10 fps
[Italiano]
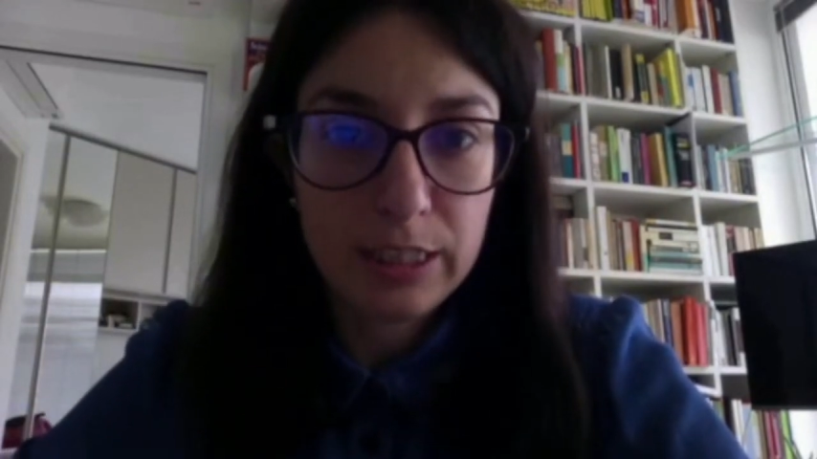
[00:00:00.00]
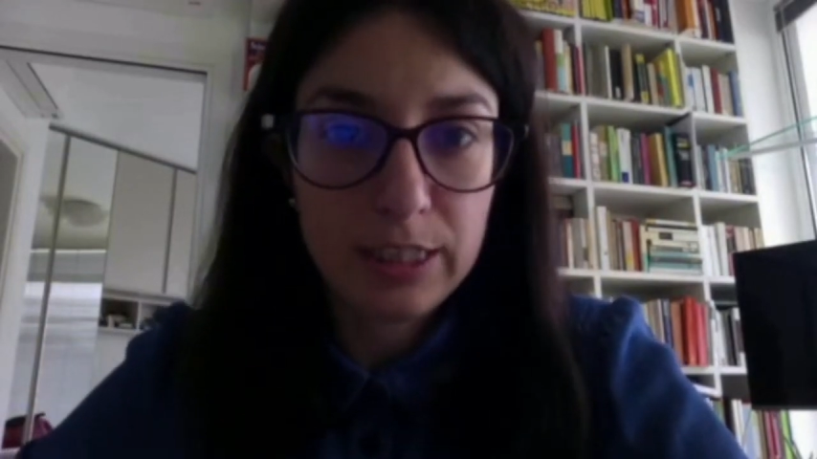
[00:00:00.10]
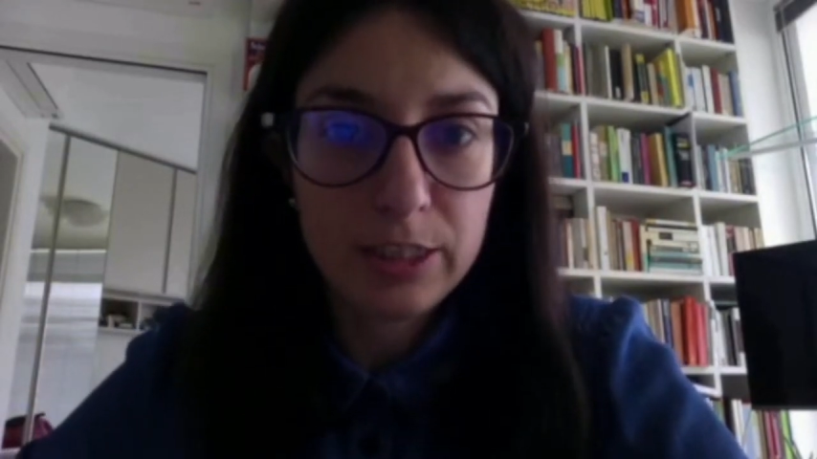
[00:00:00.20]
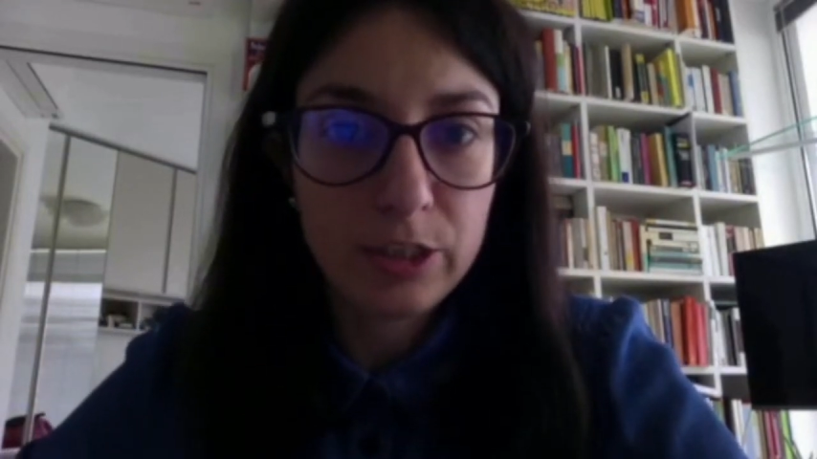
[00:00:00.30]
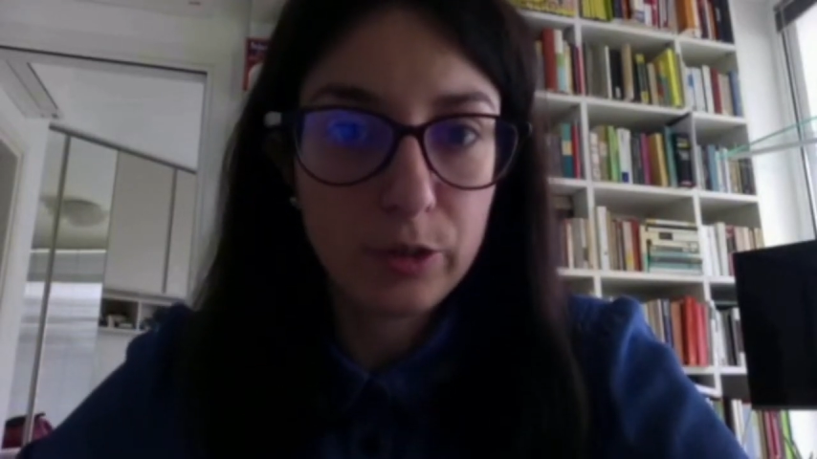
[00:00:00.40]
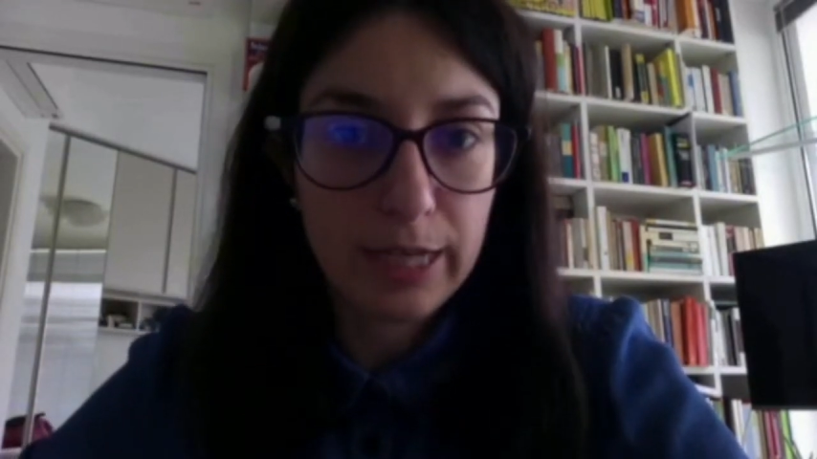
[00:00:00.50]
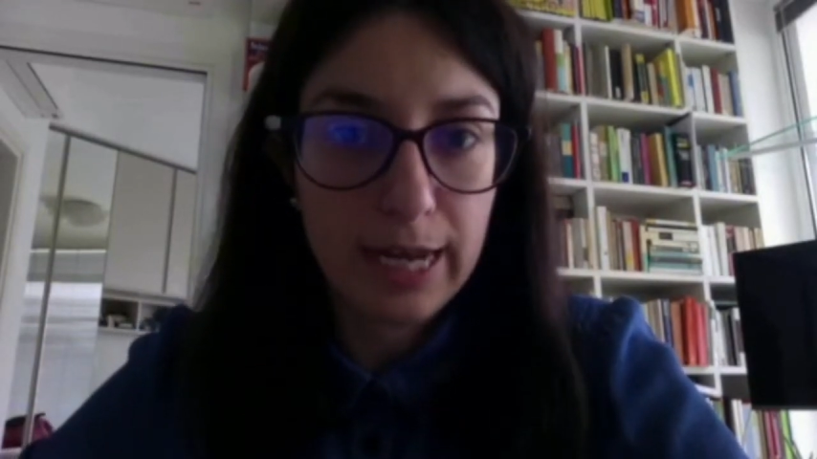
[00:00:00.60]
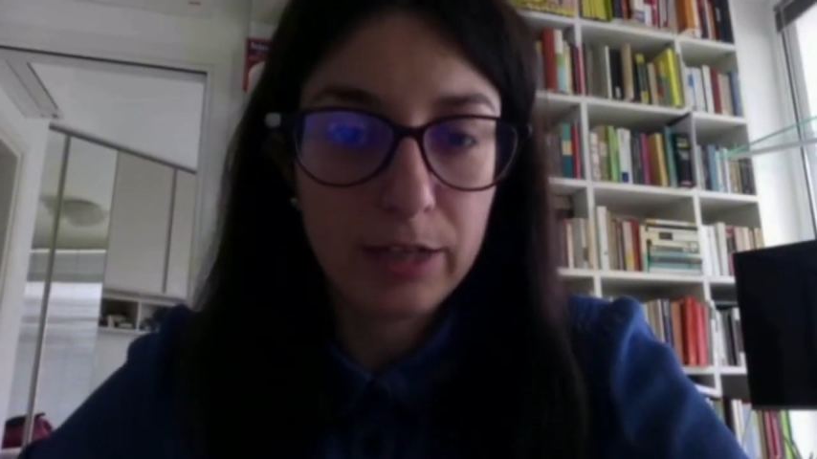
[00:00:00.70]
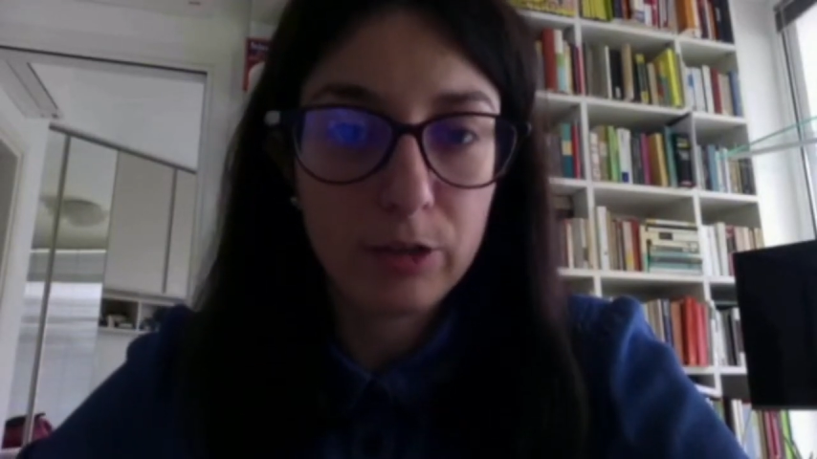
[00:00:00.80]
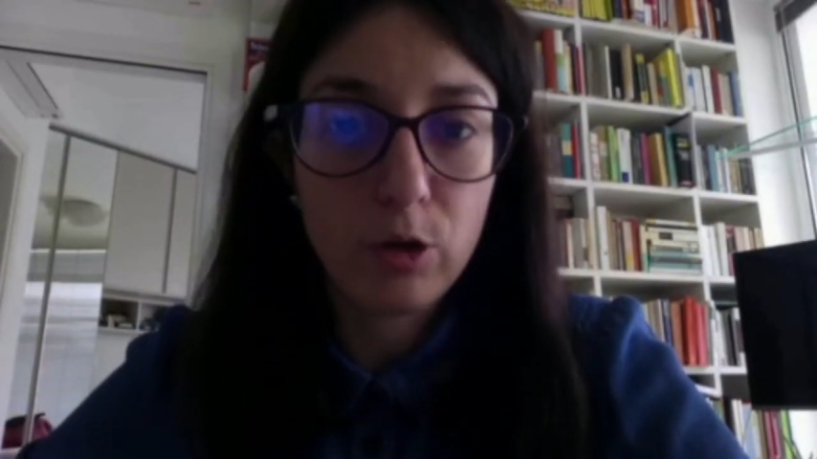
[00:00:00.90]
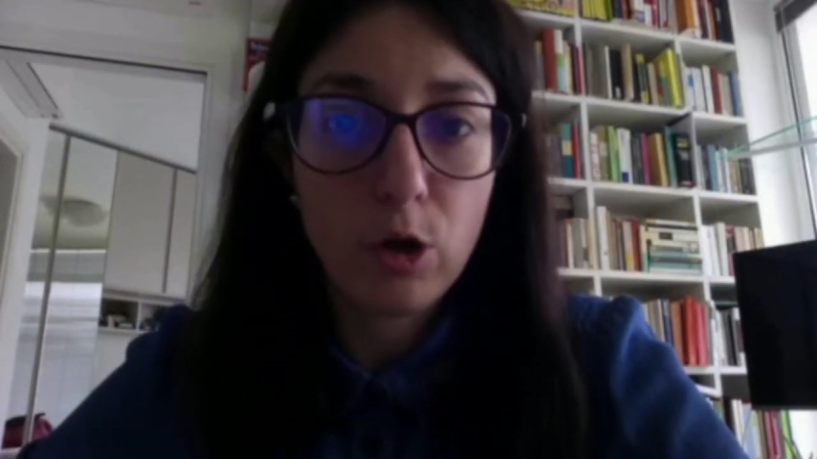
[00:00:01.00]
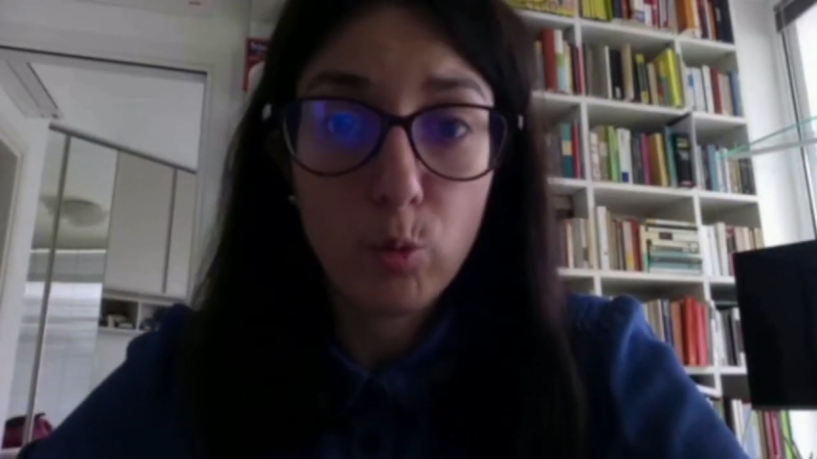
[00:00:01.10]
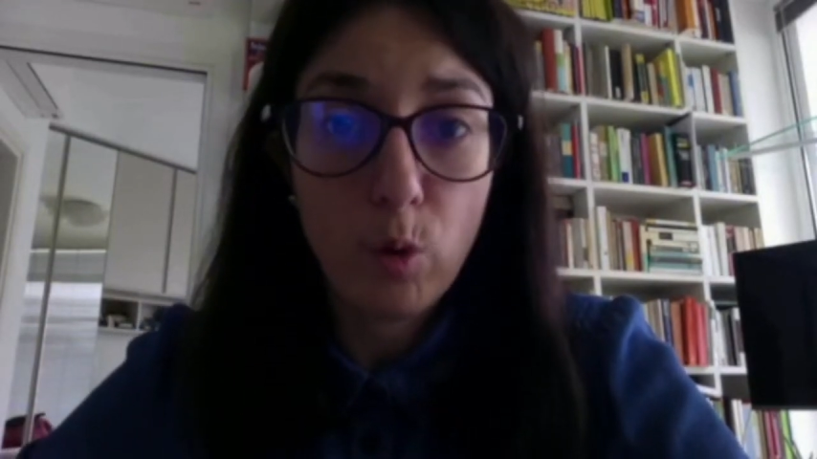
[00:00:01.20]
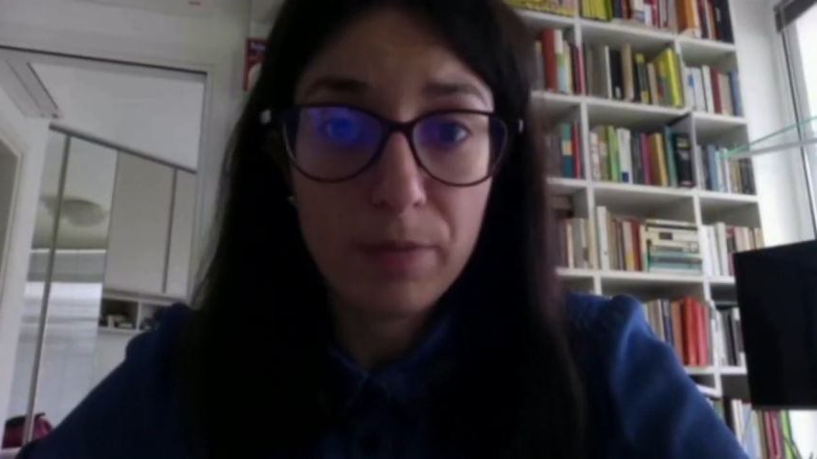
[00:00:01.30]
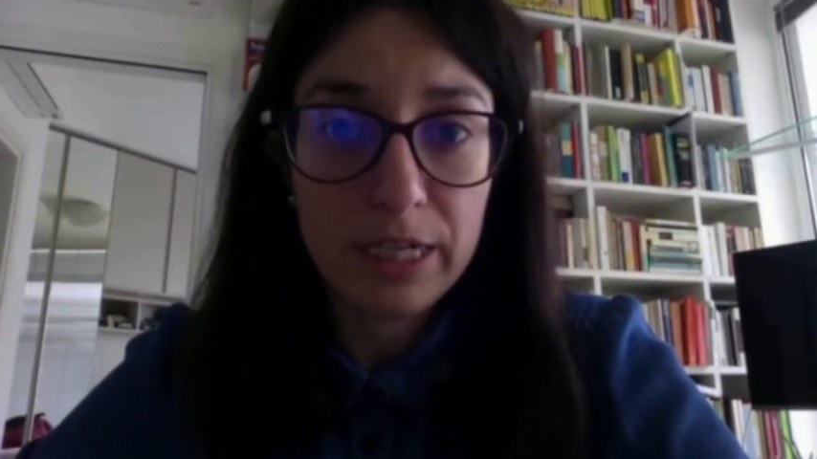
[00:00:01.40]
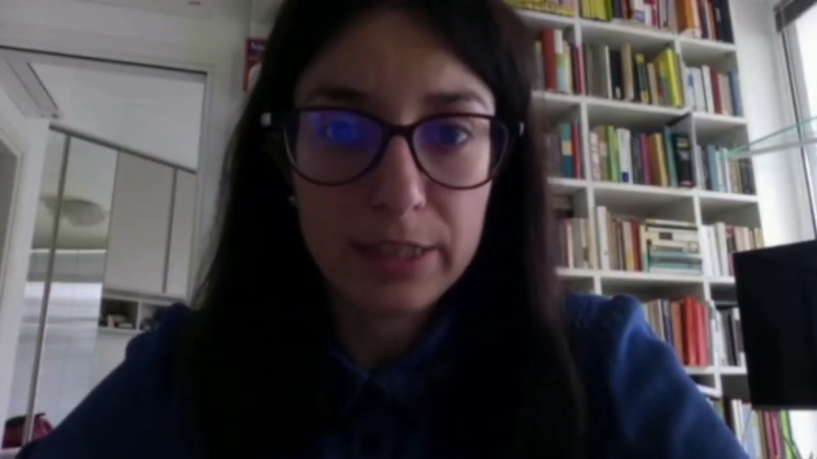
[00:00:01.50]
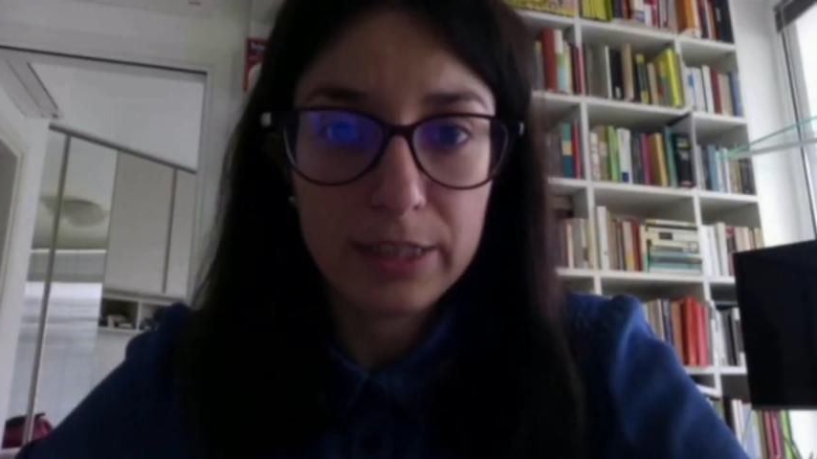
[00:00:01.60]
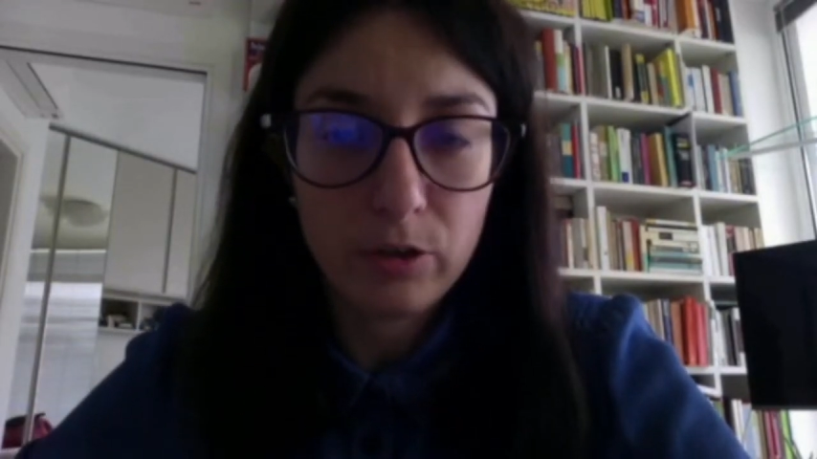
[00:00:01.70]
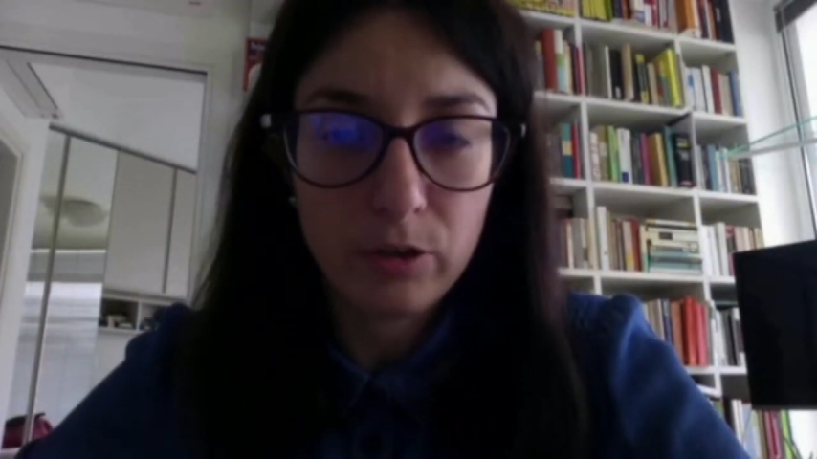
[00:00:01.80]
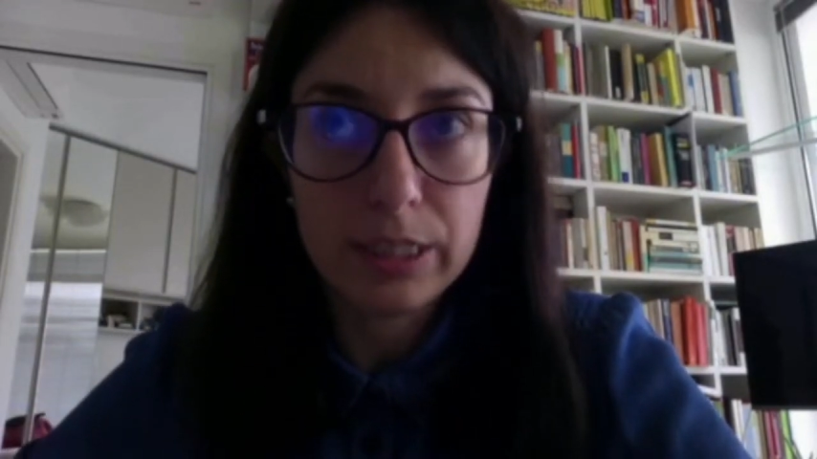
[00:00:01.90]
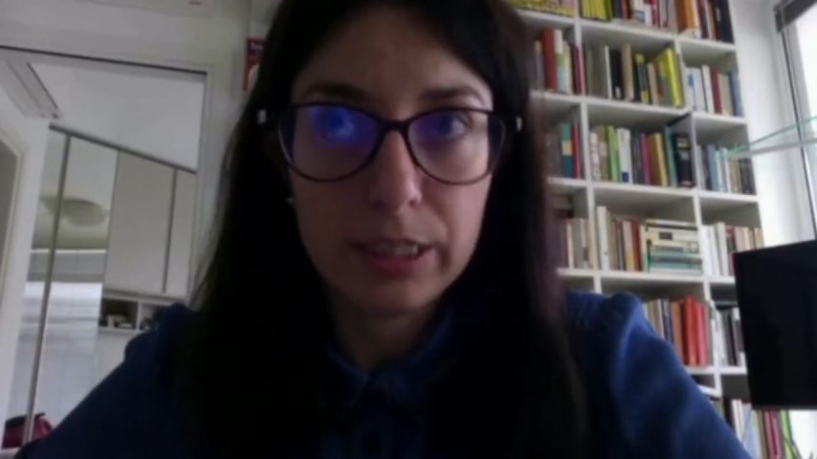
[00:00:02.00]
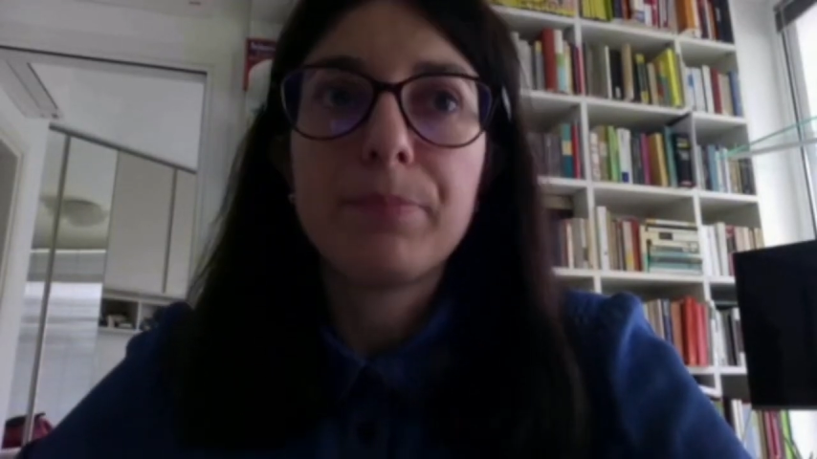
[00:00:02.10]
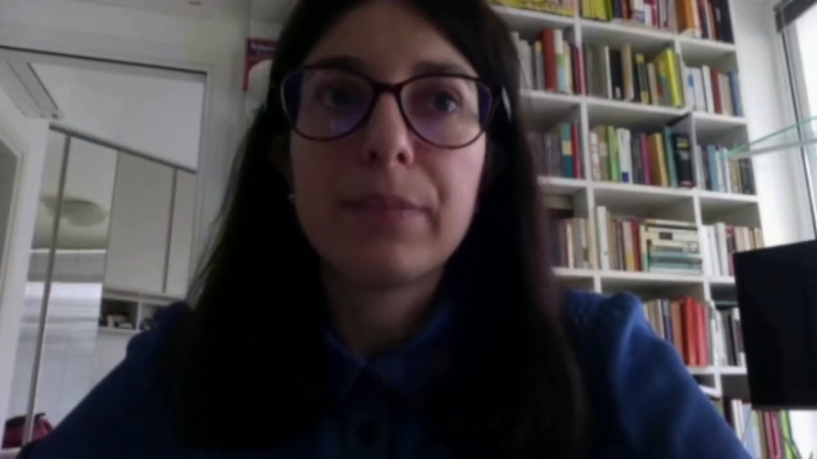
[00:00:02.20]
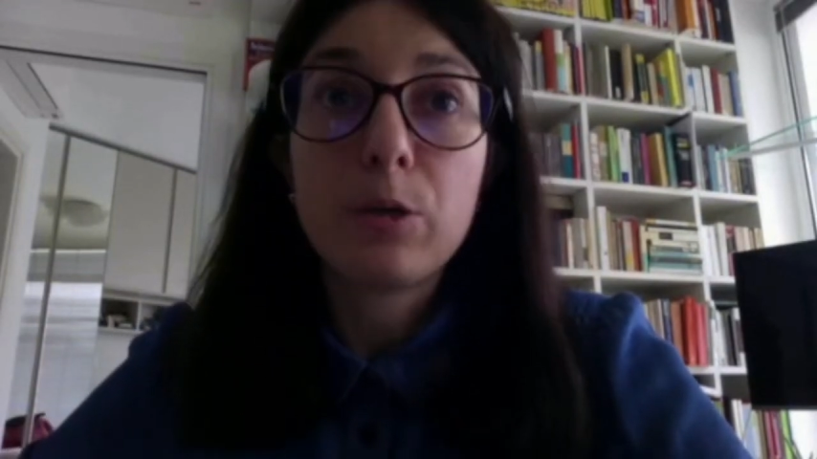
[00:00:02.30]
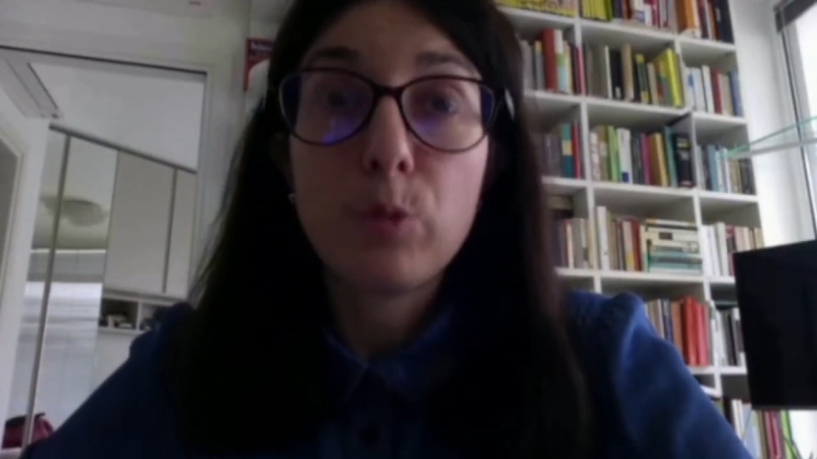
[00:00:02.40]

di rischio che hanno uomini e donne.